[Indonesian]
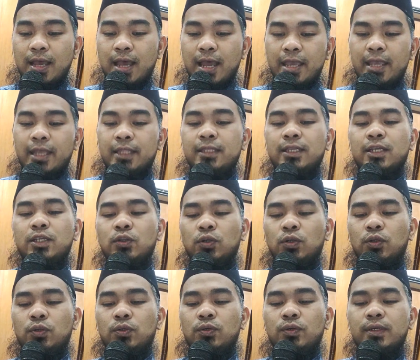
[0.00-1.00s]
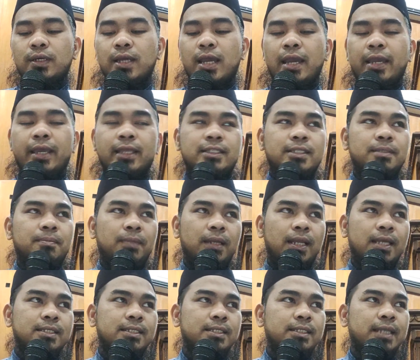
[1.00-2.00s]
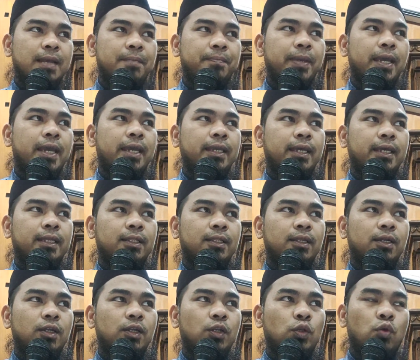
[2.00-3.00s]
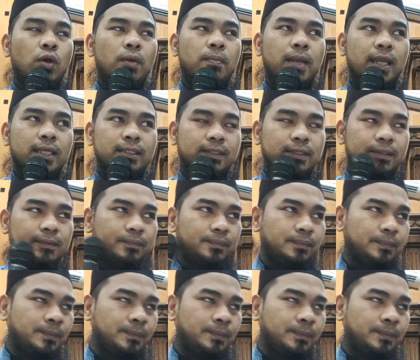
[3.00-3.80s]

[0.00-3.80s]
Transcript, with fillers: ayatnya dulu ayat 11 sampai ayat 12